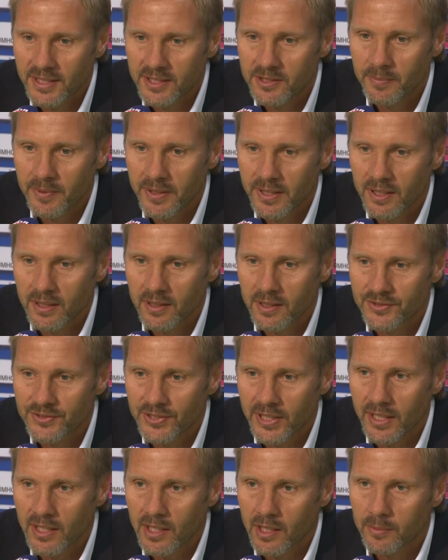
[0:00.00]
deswegen
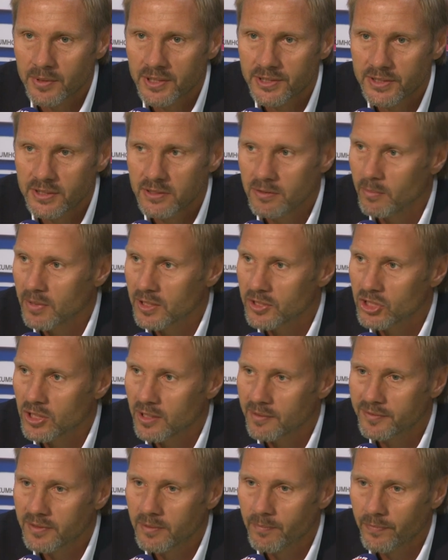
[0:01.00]
gesehen habe, dass diese
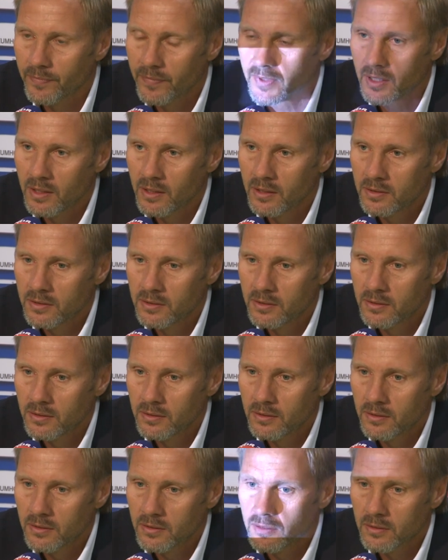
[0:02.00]
Mannschaft
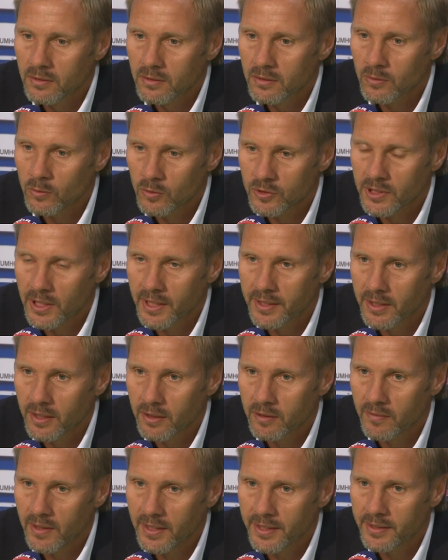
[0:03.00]
großartige
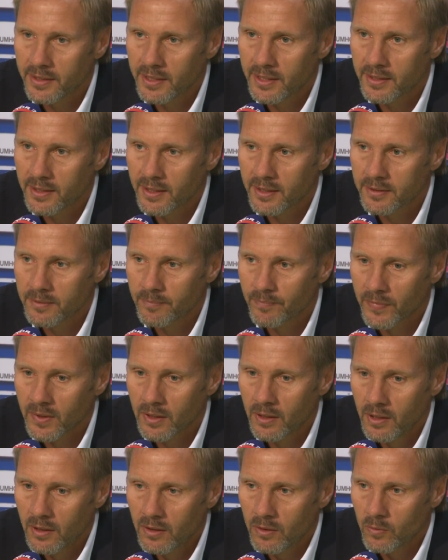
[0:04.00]
Qualität hat
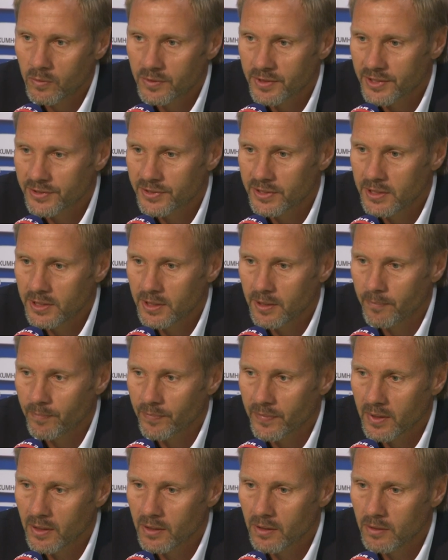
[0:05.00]
und dass hier
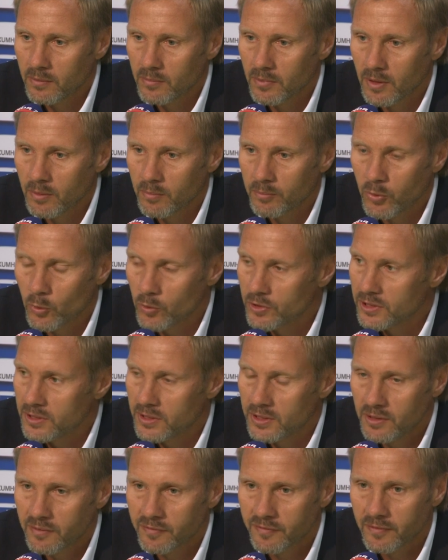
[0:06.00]
äh,
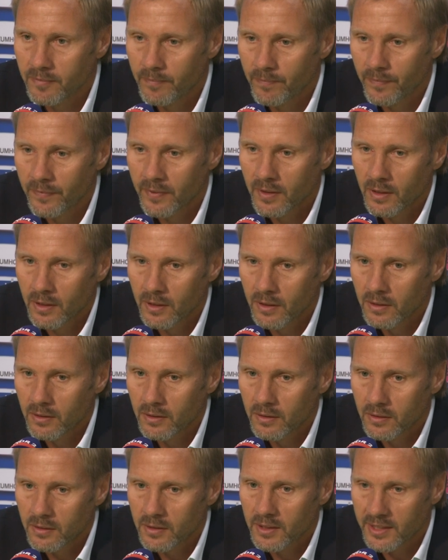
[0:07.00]
positiv
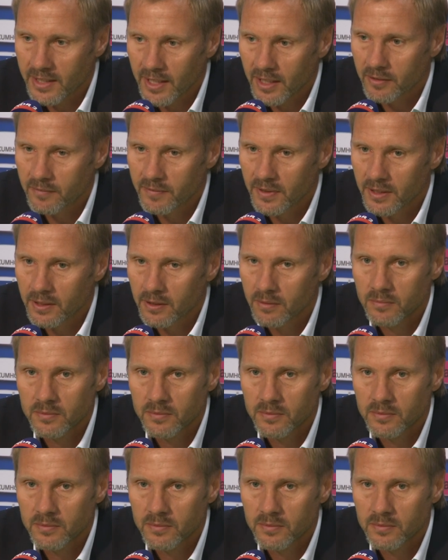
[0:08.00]
gedacht wird.